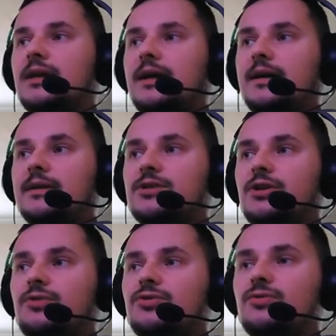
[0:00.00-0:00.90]
A
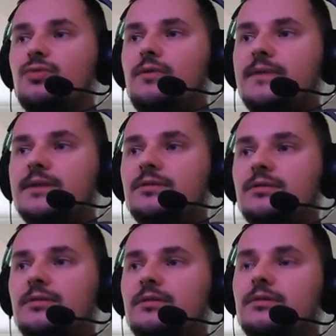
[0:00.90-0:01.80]
jeżeli chodzi o głowę,
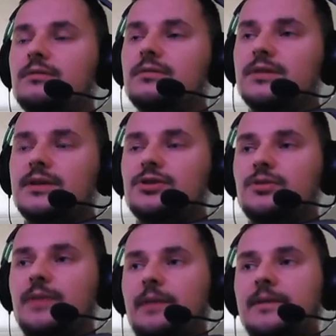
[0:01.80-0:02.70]
to dajcie
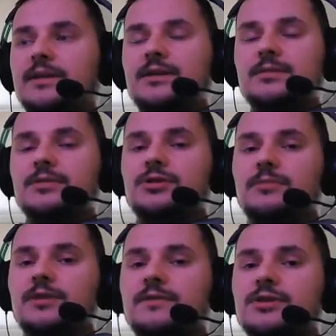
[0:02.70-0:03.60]
sobie ametyst, będziecie
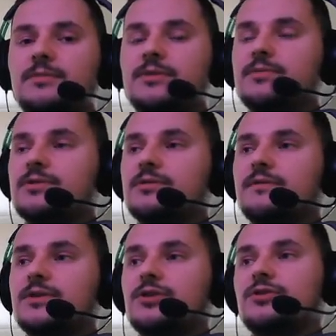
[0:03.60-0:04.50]
mieli 25,
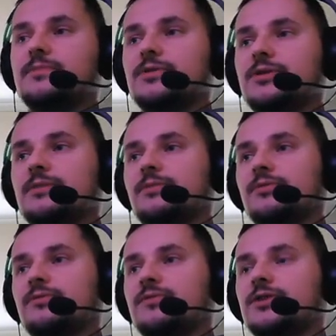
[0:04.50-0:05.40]
23%
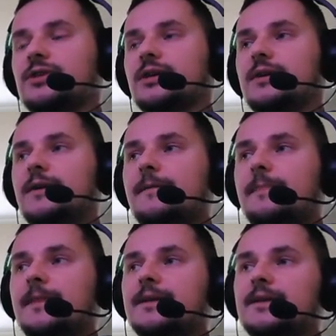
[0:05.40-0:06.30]
punktów życia.
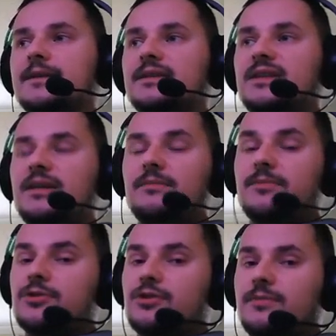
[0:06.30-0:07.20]
E, nie
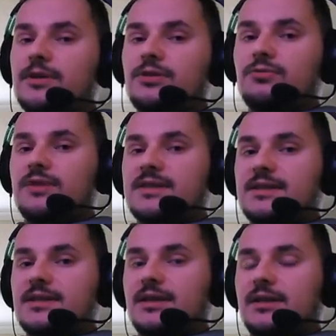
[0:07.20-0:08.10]
potrzebujecie tutaj
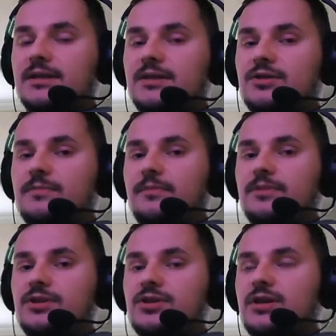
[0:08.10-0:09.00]
skracania, także
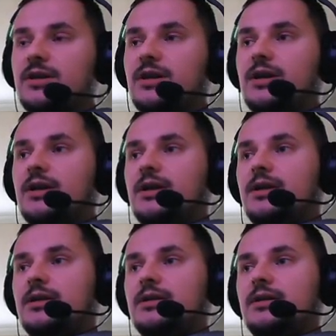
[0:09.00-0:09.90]
pomincie
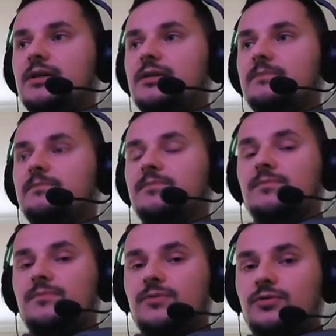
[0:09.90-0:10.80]
e,
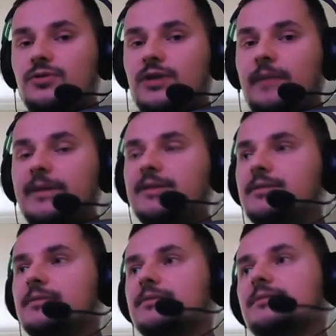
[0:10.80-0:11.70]

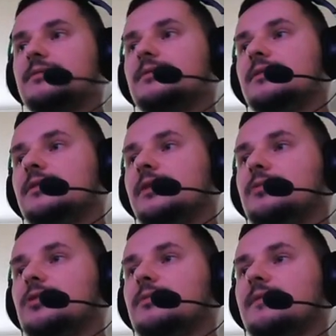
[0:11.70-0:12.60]
diament.
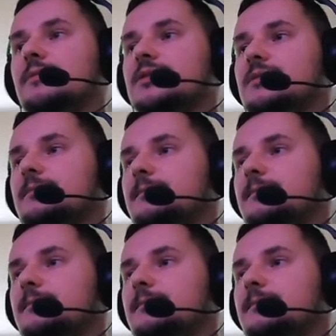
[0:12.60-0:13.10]
Niepotrzebny wam jest.